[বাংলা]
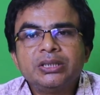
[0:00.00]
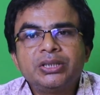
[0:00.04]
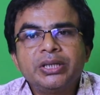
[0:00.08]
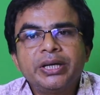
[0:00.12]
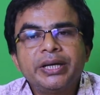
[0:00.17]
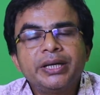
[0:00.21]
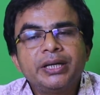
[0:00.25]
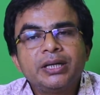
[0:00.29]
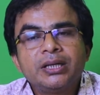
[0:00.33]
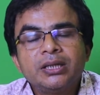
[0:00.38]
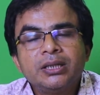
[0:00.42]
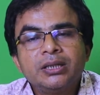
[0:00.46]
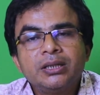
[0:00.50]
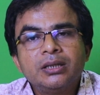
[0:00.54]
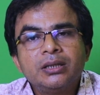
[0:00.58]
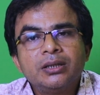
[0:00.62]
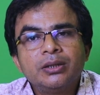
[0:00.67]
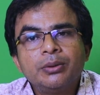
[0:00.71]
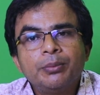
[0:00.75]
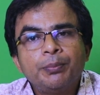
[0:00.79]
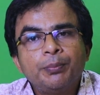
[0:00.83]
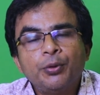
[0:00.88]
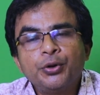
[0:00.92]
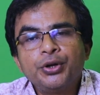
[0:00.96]
যে
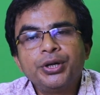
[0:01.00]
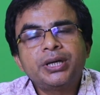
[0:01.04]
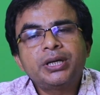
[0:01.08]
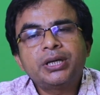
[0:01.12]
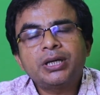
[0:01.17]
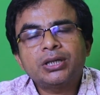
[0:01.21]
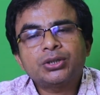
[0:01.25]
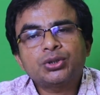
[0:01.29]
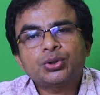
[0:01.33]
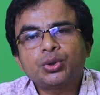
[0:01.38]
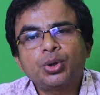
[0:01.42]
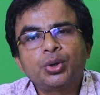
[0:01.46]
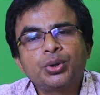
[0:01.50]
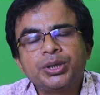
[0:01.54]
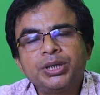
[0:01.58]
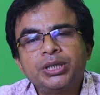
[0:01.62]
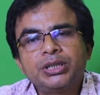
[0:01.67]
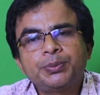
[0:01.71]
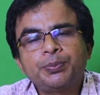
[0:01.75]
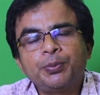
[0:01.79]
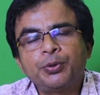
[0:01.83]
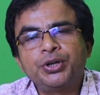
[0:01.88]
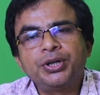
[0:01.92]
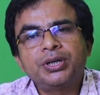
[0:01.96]
পরীক্ষা
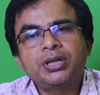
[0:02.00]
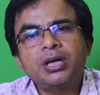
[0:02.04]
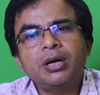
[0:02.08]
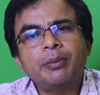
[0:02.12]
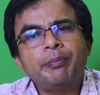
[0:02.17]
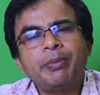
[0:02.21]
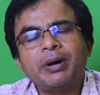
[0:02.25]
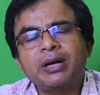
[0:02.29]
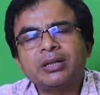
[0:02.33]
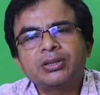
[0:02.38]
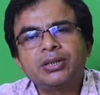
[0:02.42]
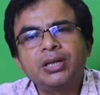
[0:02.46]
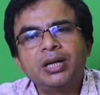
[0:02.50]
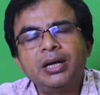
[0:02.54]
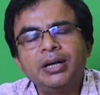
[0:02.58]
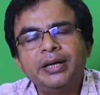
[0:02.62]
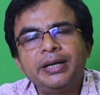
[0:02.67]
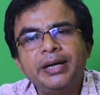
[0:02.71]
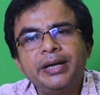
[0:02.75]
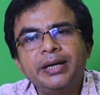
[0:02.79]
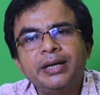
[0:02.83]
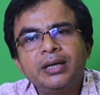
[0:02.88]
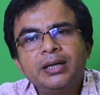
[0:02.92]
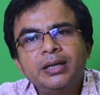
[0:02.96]
স্থগিত পরীক্ষা বাতিল
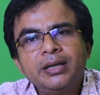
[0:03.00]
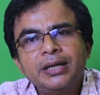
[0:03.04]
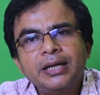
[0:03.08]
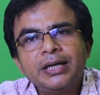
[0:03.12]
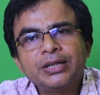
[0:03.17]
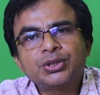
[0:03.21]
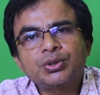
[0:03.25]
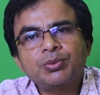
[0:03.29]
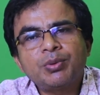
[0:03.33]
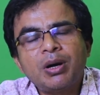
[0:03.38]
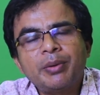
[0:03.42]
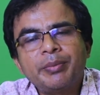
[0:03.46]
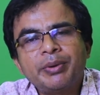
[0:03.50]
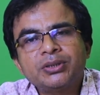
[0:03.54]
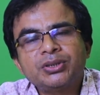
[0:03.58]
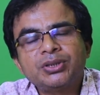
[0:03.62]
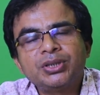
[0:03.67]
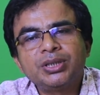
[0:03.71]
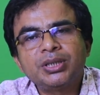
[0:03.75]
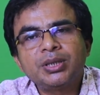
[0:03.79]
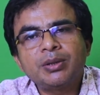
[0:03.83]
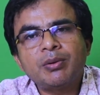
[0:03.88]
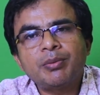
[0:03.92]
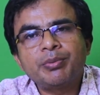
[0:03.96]
নিয়ে এসব আমার
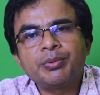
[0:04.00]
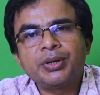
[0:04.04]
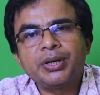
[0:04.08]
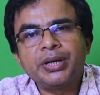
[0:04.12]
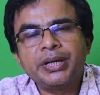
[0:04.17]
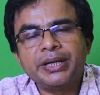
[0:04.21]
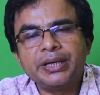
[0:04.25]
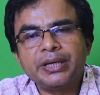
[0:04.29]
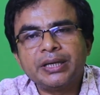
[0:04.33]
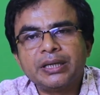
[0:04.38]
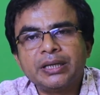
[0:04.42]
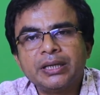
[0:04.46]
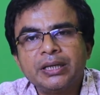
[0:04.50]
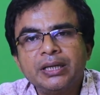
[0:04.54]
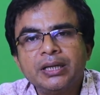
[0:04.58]
চিন্তাভাবনা নেই